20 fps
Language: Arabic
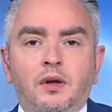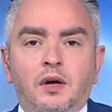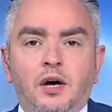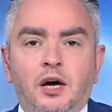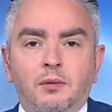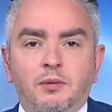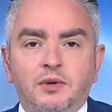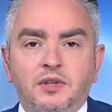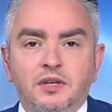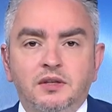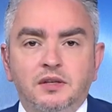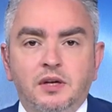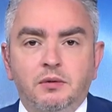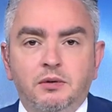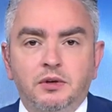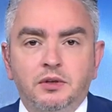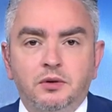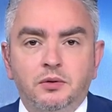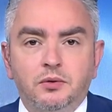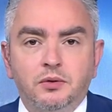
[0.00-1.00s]
أحبطت
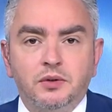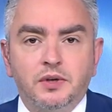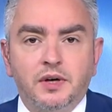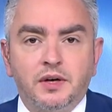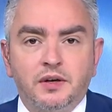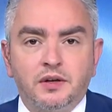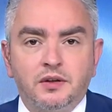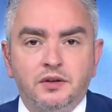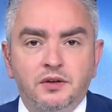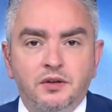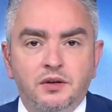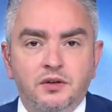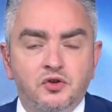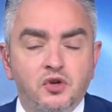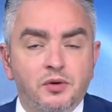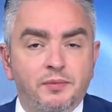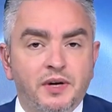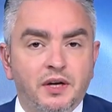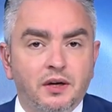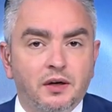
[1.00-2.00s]
كوادر دائرة
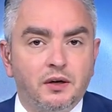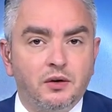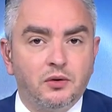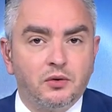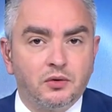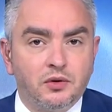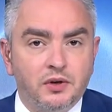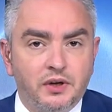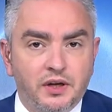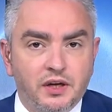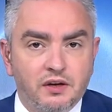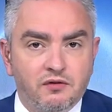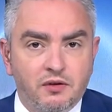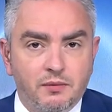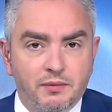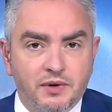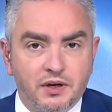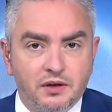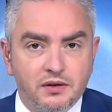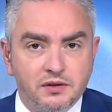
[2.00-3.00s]
الجمارك الأردنية
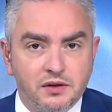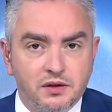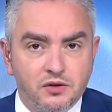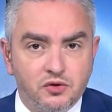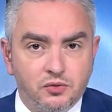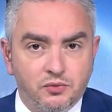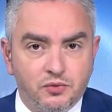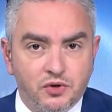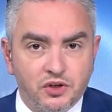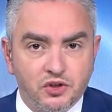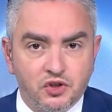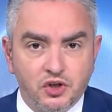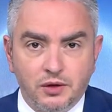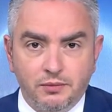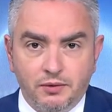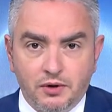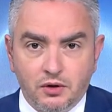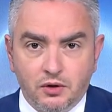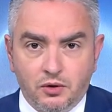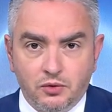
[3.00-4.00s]
في مركز جمرك
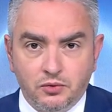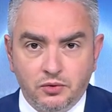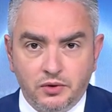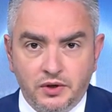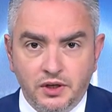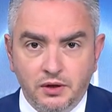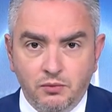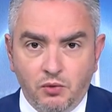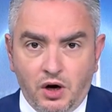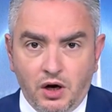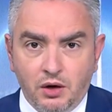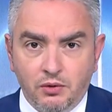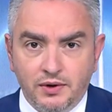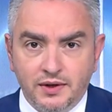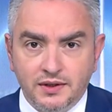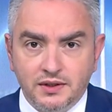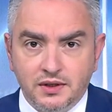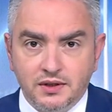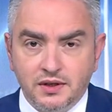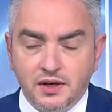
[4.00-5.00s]
جابر الحدودي
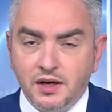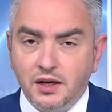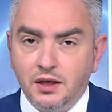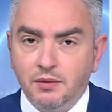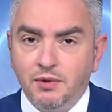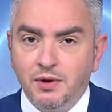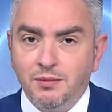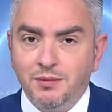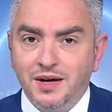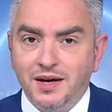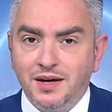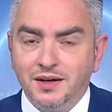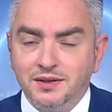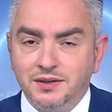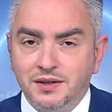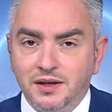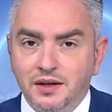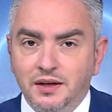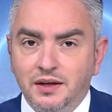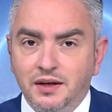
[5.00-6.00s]
محاولة تهريب
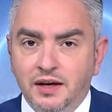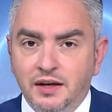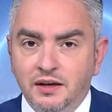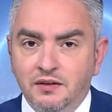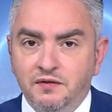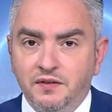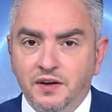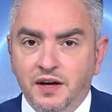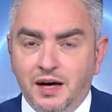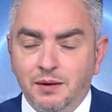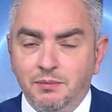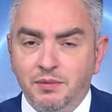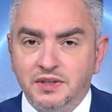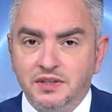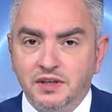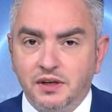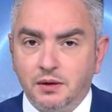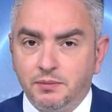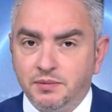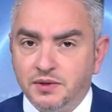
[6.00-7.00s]
200 ألف حبة
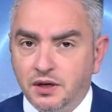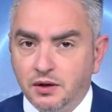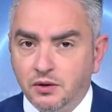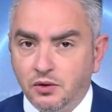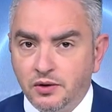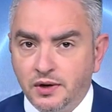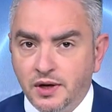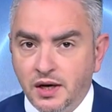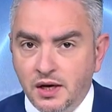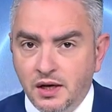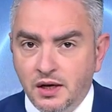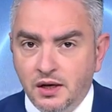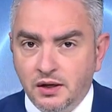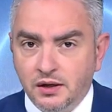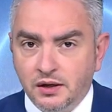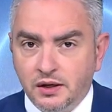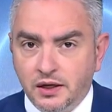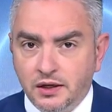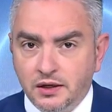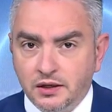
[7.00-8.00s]
كبتاغون
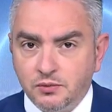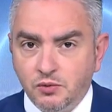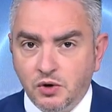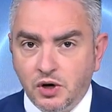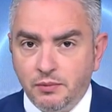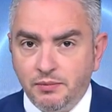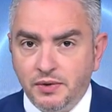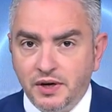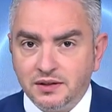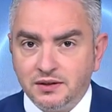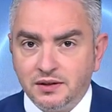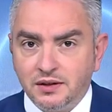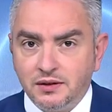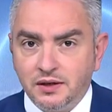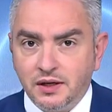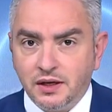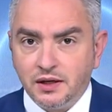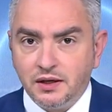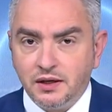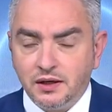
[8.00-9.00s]
كانت مخبأة
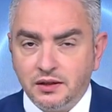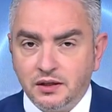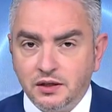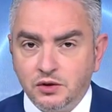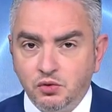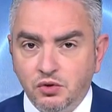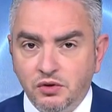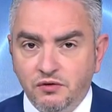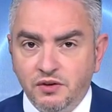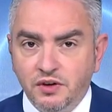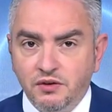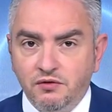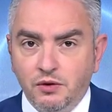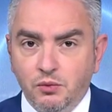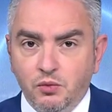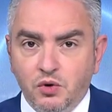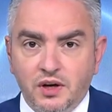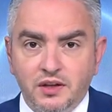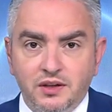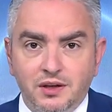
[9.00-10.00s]
داخل تجويف
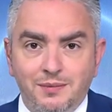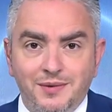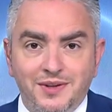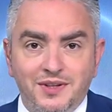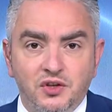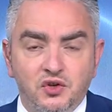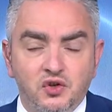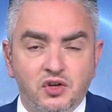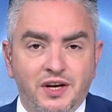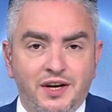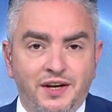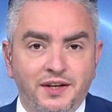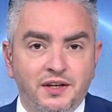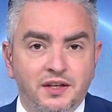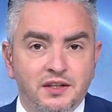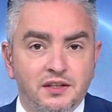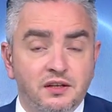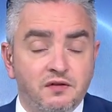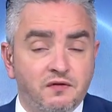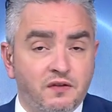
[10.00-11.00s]
في مقدمة
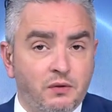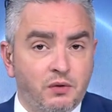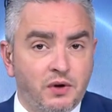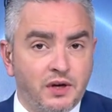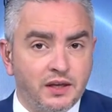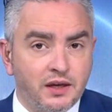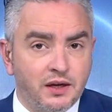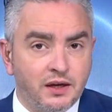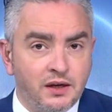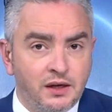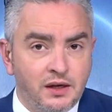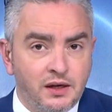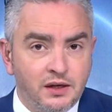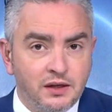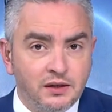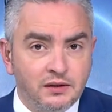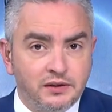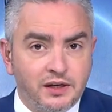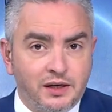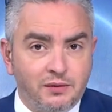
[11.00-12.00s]
شاحنة فواكه
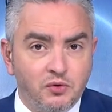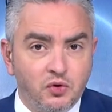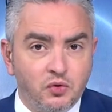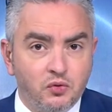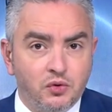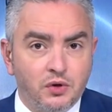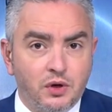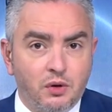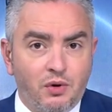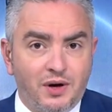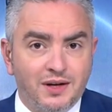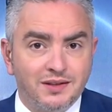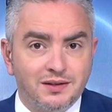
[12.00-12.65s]
تحمل لوحة